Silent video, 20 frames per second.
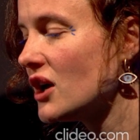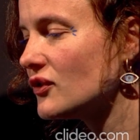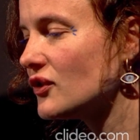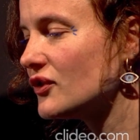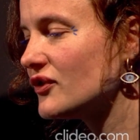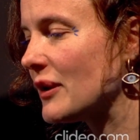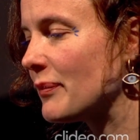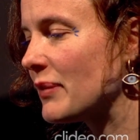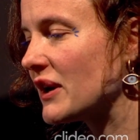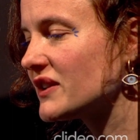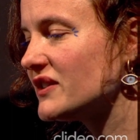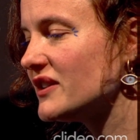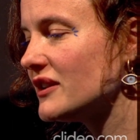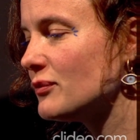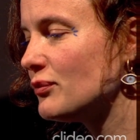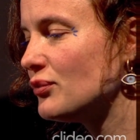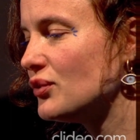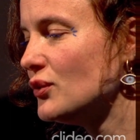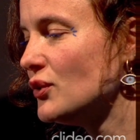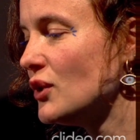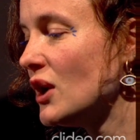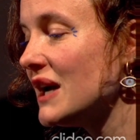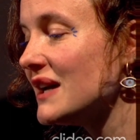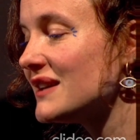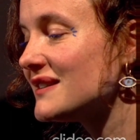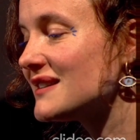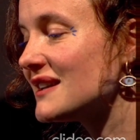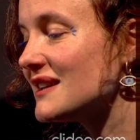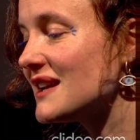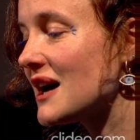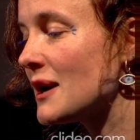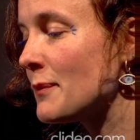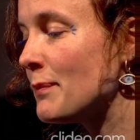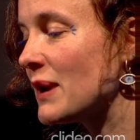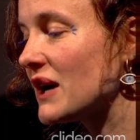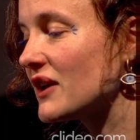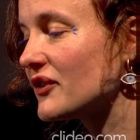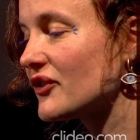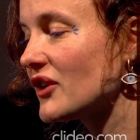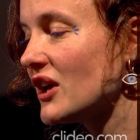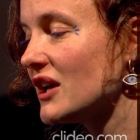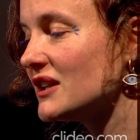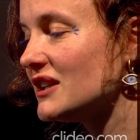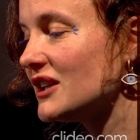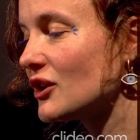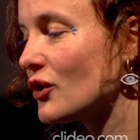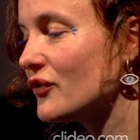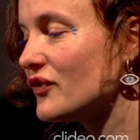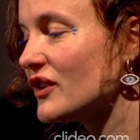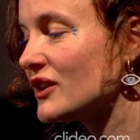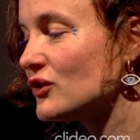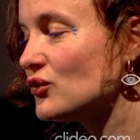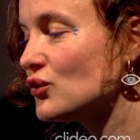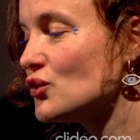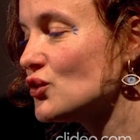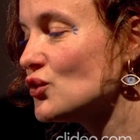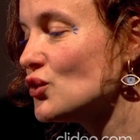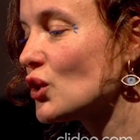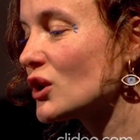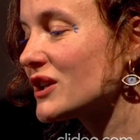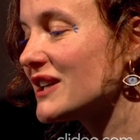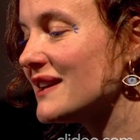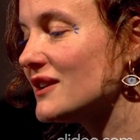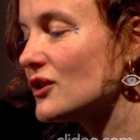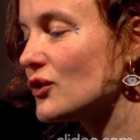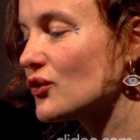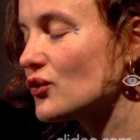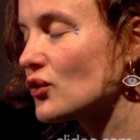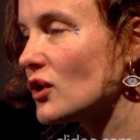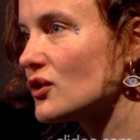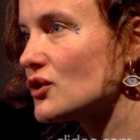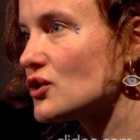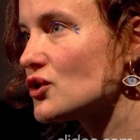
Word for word: ne t'appartiennent plus. C'est l'impasse qui revient toujours, quel que soit le